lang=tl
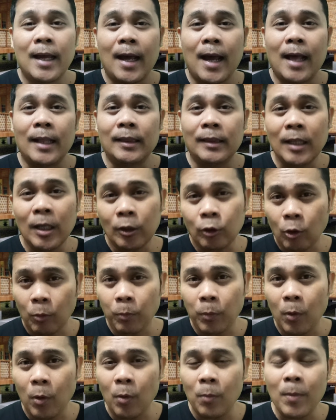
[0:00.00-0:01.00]
At dito
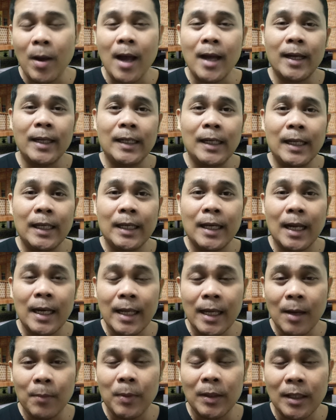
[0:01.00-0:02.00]
po mga
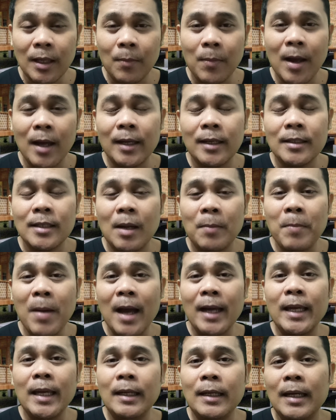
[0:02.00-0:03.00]
kalingap at kabagis ay
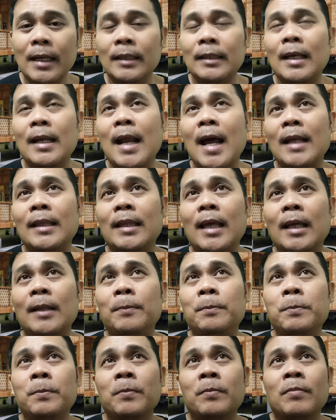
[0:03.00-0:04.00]
makikita
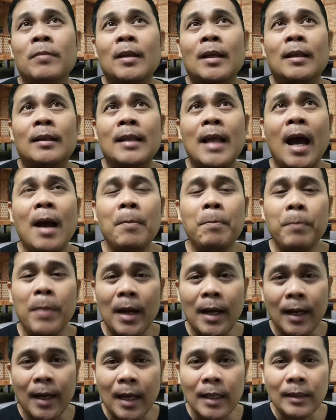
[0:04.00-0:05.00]
natin na ang
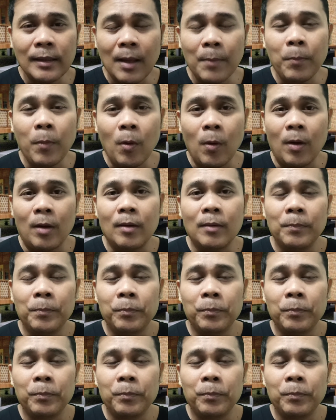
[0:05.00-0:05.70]
pagkanta po